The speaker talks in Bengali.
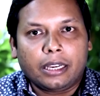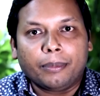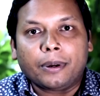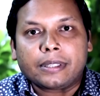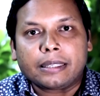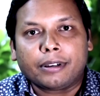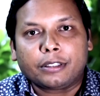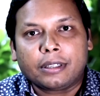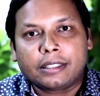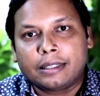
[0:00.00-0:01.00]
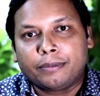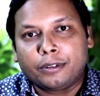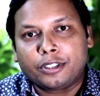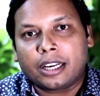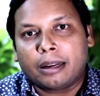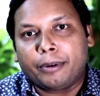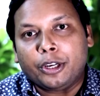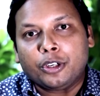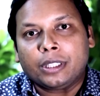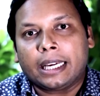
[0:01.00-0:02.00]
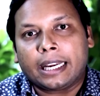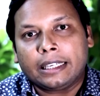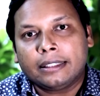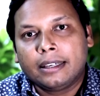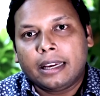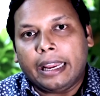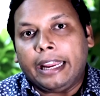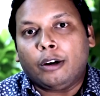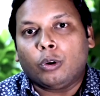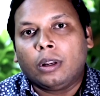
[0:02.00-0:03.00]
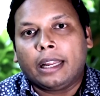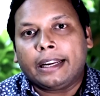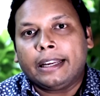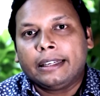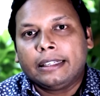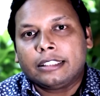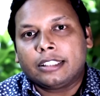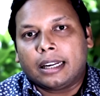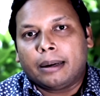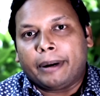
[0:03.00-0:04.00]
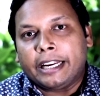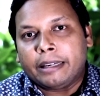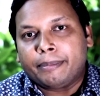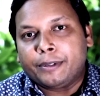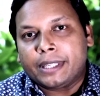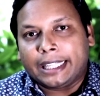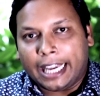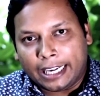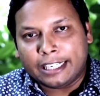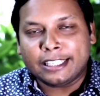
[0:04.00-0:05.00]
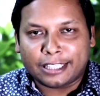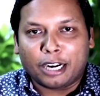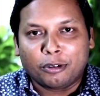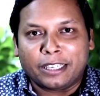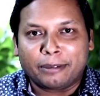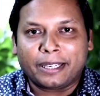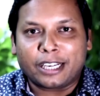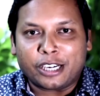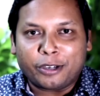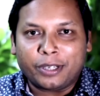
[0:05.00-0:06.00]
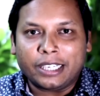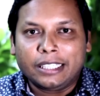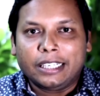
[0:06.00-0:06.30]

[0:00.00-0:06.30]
এবং সিফাতুল্লাহ সিফুর যারা ভিডিও দেখেন এই কল্যাণে যারা মানিক মিউজিক দেখেননি তারাও দেখবেন আশা করি